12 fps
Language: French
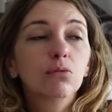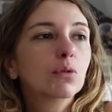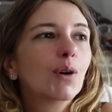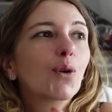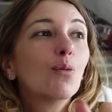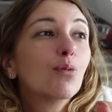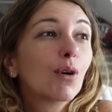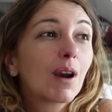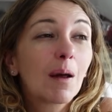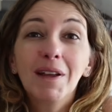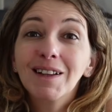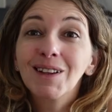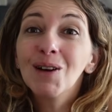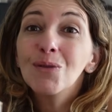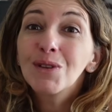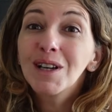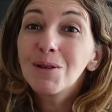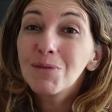quoi qu'on pourrait la mettre là,
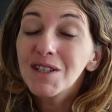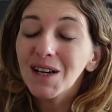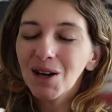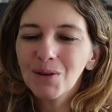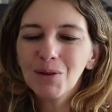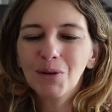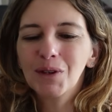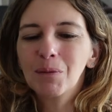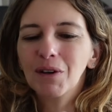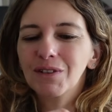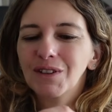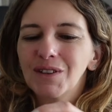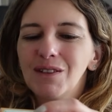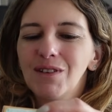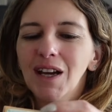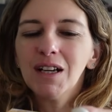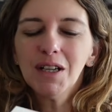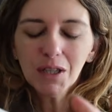vous allez me dire, hein. on est presque en
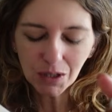hiver.